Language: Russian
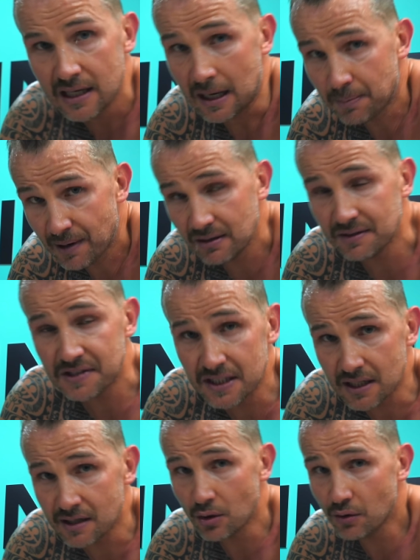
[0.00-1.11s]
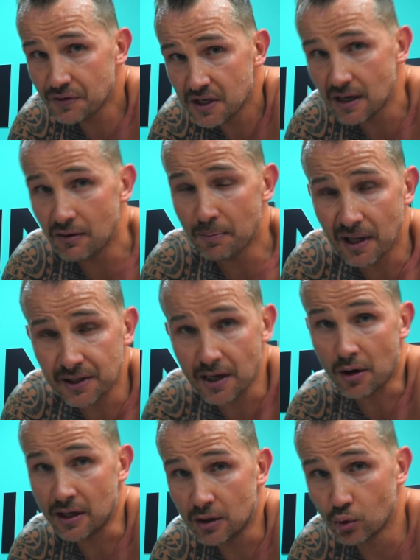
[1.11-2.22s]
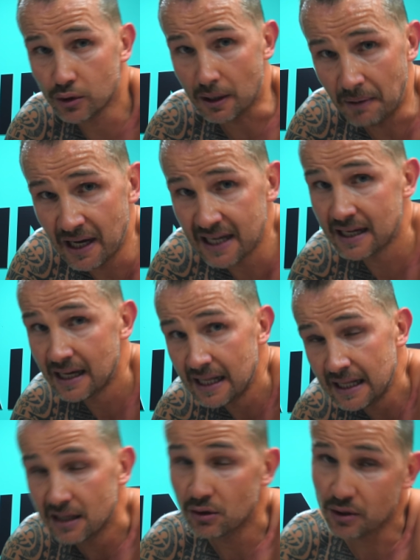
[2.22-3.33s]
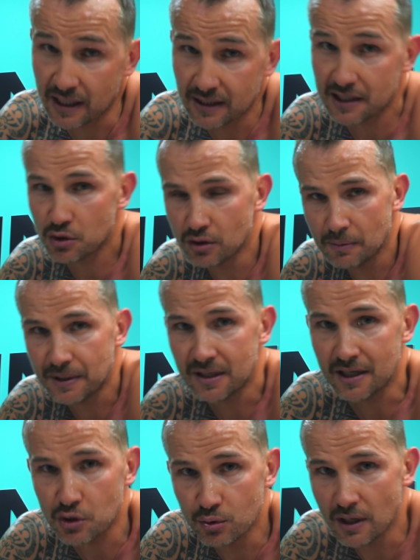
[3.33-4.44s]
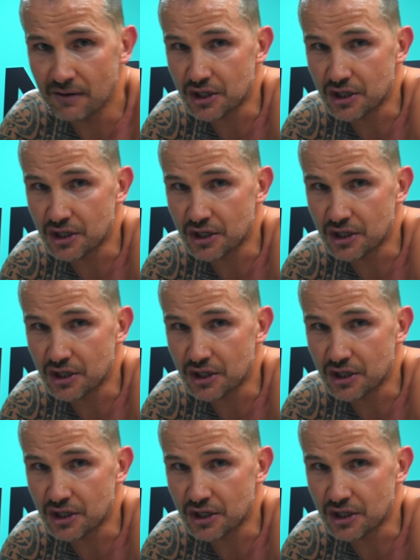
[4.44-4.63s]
Как правило, все тренировки я выполняю рано утром, но иногда что-то переношу на